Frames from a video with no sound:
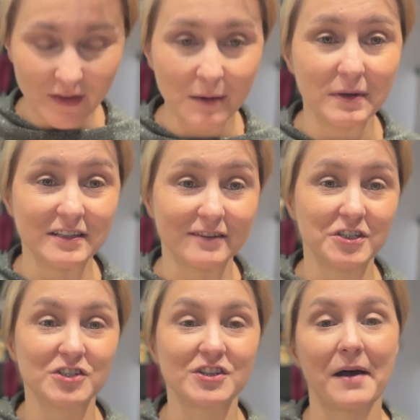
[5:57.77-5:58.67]
Będę
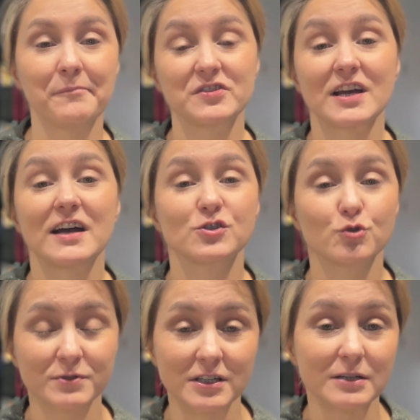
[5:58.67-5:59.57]
wdzięczna za
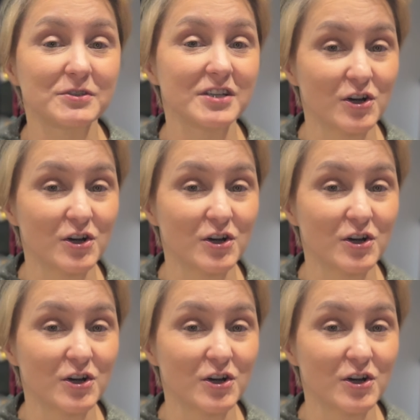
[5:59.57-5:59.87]
subskrypcje,